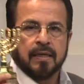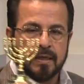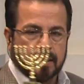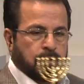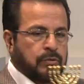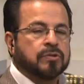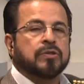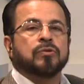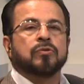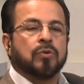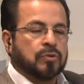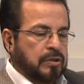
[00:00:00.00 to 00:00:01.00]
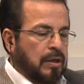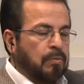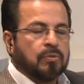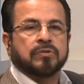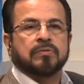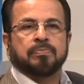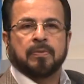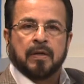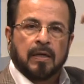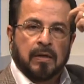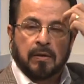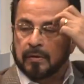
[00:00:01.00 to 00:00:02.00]
Entonces notemos,
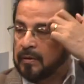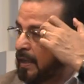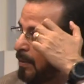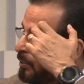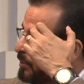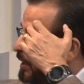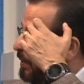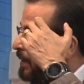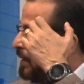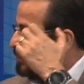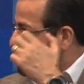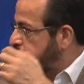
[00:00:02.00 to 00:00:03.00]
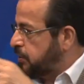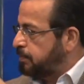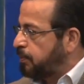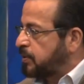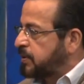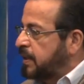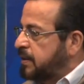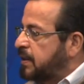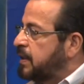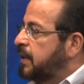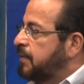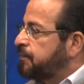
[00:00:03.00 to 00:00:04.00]
tenemos que ver esto que es importante,
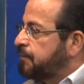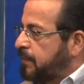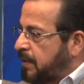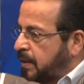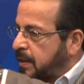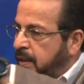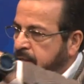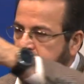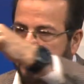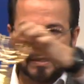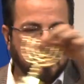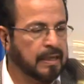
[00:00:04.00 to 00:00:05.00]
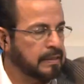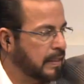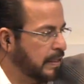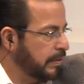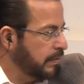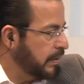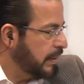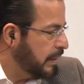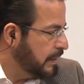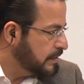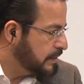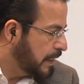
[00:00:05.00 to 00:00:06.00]
que si el candelero es la
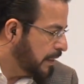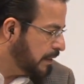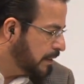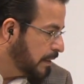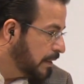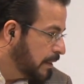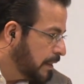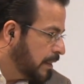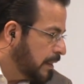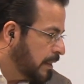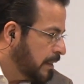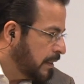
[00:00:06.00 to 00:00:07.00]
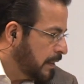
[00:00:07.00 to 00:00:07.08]
iglesia, eh,